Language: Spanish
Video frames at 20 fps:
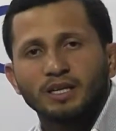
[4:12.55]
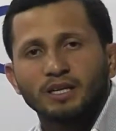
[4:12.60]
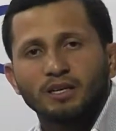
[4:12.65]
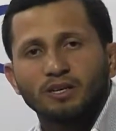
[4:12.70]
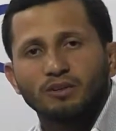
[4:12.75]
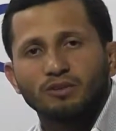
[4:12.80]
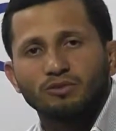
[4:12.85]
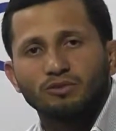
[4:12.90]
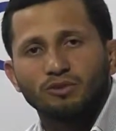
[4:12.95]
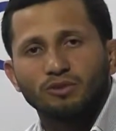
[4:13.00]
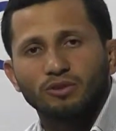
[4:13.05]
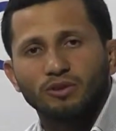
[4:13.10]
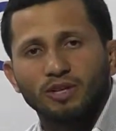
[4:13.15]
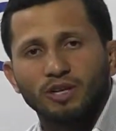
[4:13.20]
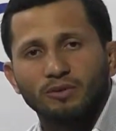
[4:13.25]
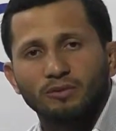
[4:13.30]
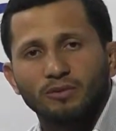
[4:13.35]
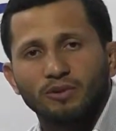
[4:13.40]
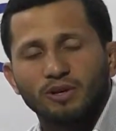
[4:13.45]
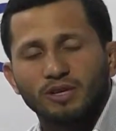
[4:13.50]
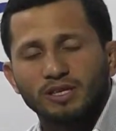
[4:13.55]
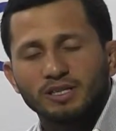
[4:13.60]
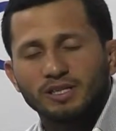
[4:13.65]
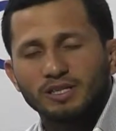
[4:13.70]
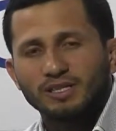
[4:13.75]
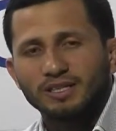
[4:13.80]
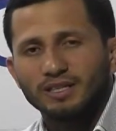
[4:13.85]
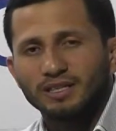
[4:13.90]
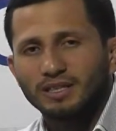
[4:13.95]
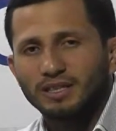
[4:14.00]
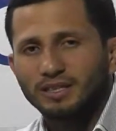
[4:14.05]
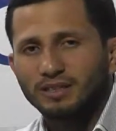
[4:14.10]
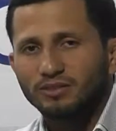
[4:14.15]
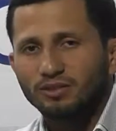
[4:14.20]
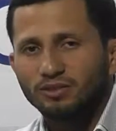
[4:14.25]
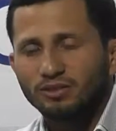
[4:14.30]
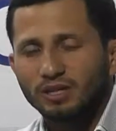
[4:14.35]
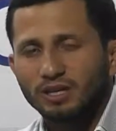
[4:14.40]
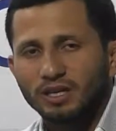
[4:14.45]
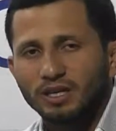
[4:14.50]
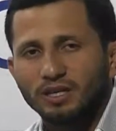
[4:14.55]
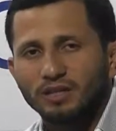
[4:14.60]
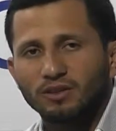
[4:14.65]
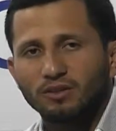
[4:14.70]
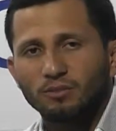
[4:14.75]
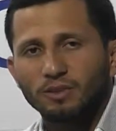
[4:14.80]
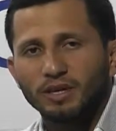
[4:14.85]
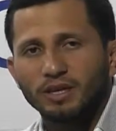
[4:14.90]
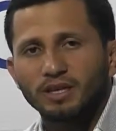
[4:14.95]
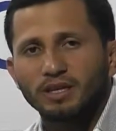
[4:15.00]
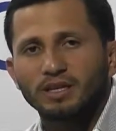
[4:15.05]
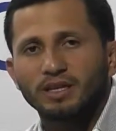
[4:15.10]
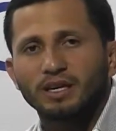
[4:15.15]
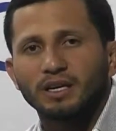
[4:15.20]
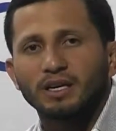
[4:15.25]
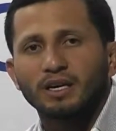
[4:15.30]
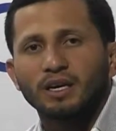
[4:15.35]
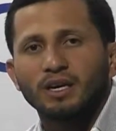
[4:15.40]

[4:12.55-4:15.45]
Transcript: Nosotros tenemos ese sentir socialista, humanista.